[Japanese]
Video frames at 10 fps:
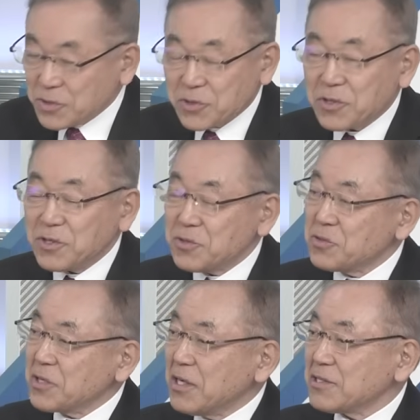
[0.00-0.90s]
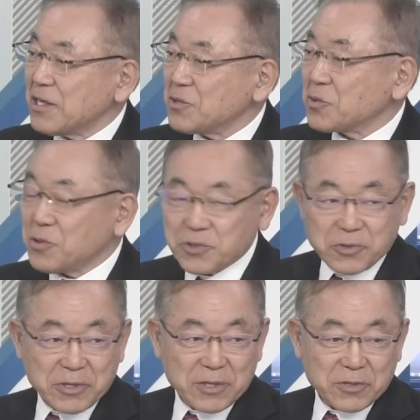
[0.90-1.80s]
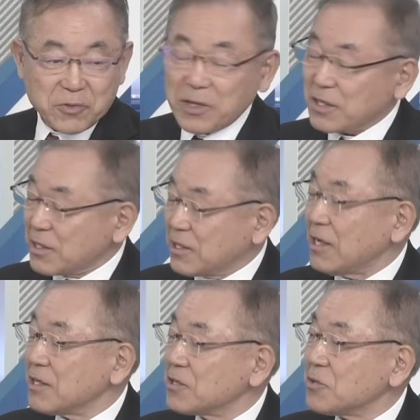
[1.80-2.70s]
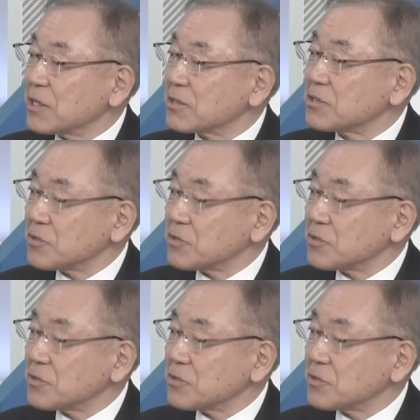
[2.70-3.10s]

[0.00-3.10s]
それによる経済の好循環というのが期待できるわけです